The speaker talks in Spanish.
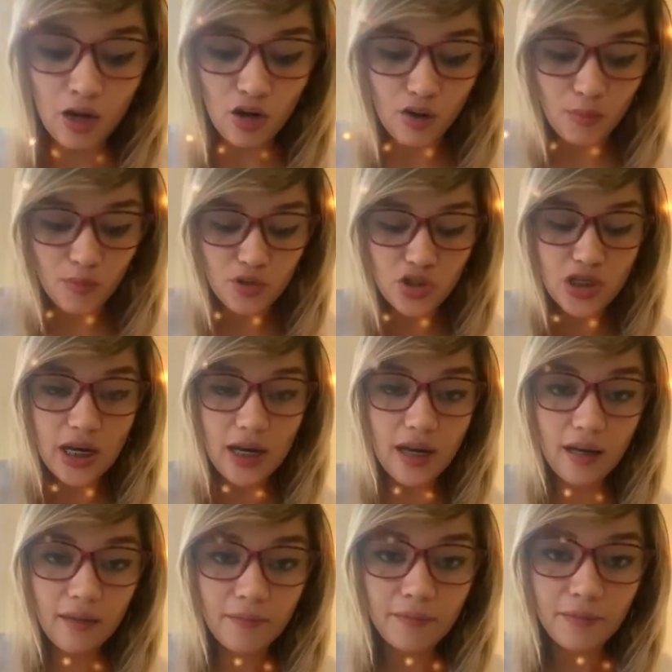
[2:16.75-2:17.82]
Como
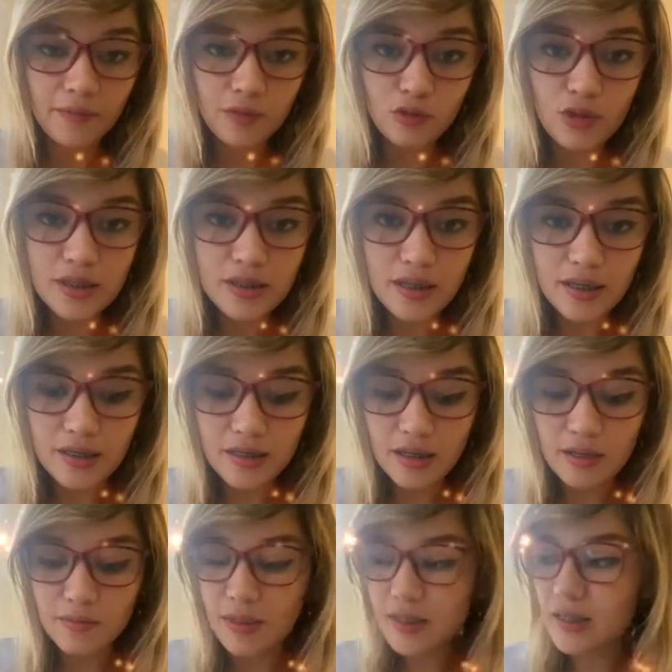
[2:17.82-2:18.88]
ya nuestras
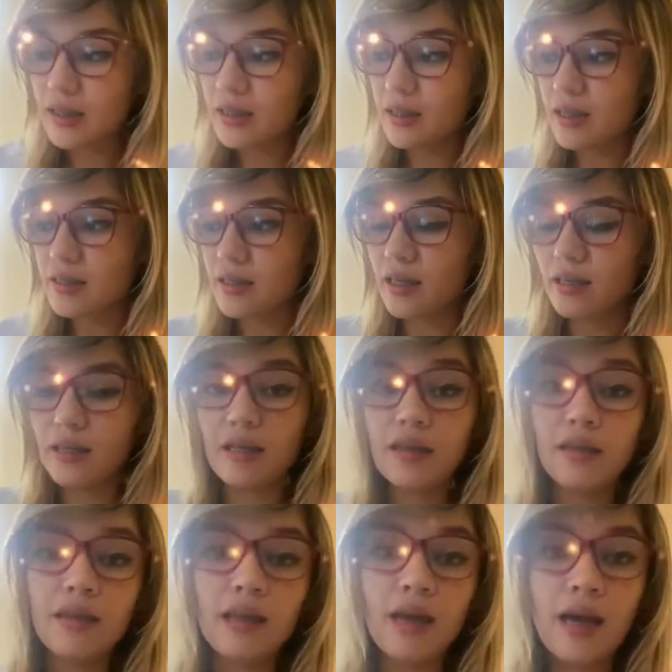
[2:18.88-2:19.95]
tres vasijitas
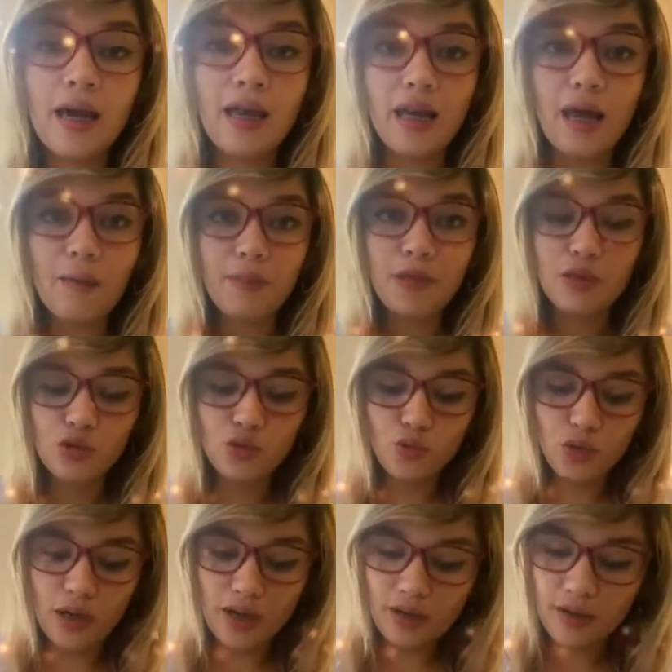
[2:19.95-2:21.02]
tienen la
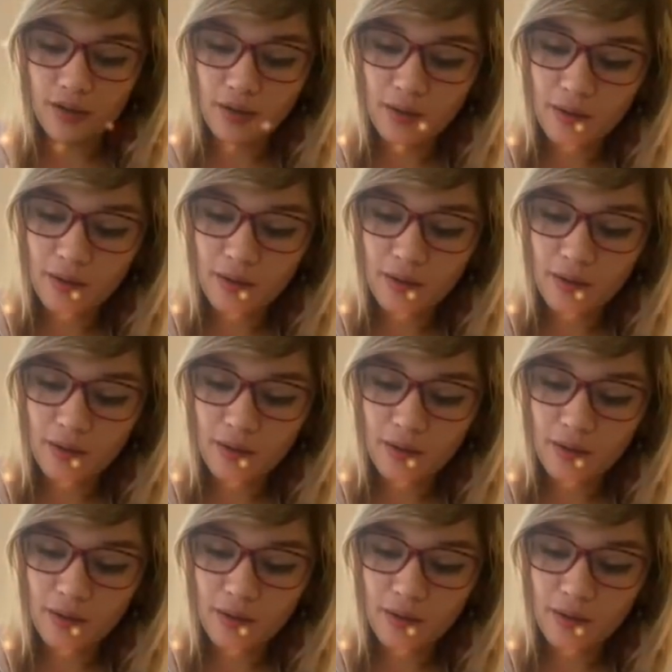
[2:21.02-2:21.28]
pintura,